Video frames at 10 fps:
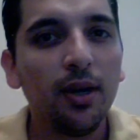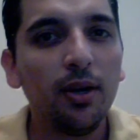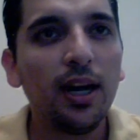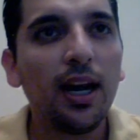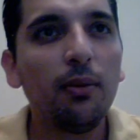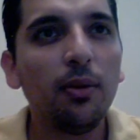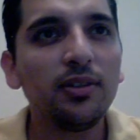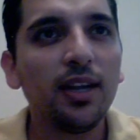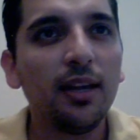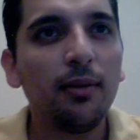Fueron a la
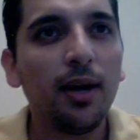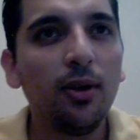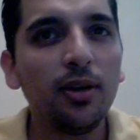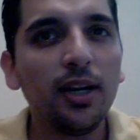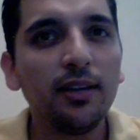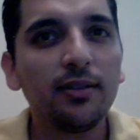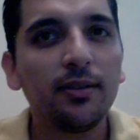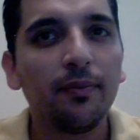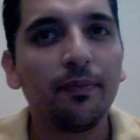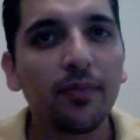Bolsa de Valores.
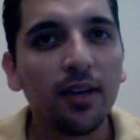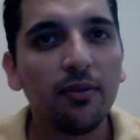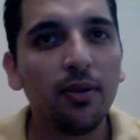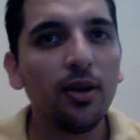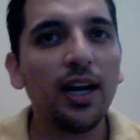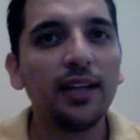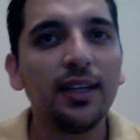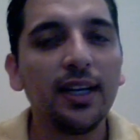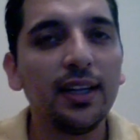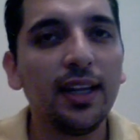Fueron a la
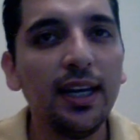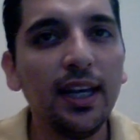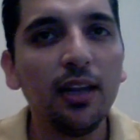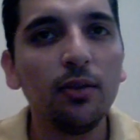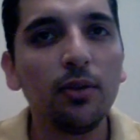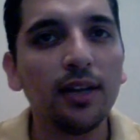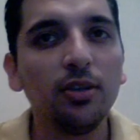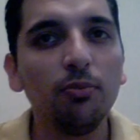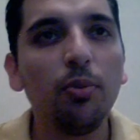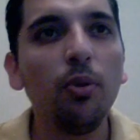Secretaría de
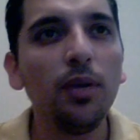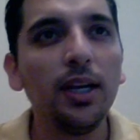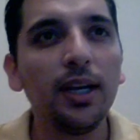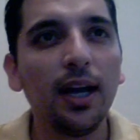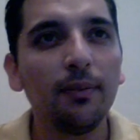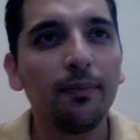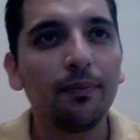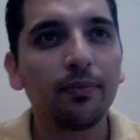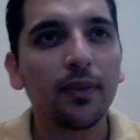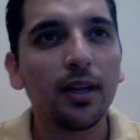Educación Pública.
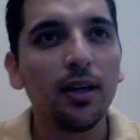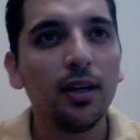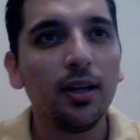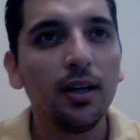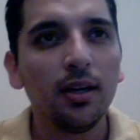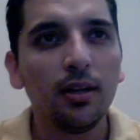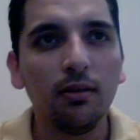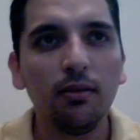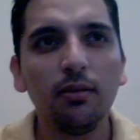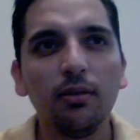
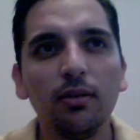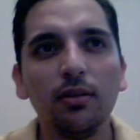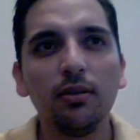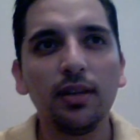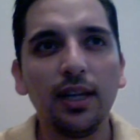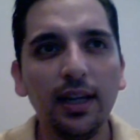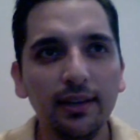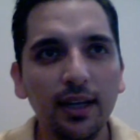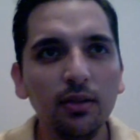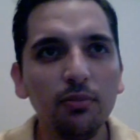No, no, no. Están
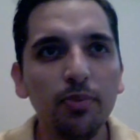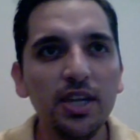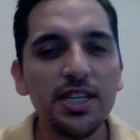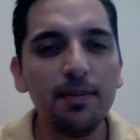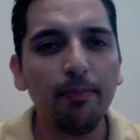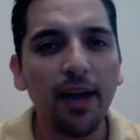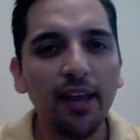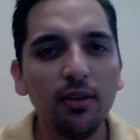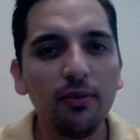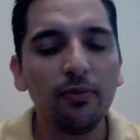haciendo un pinche
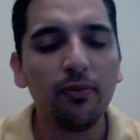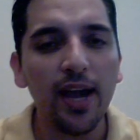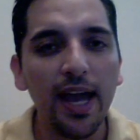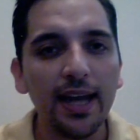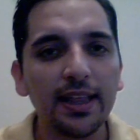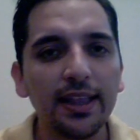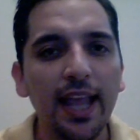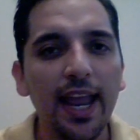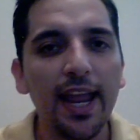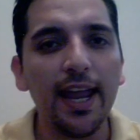pedo
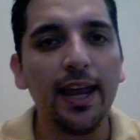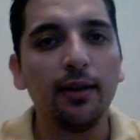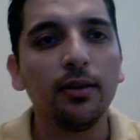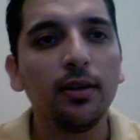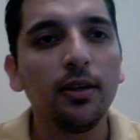fuerte.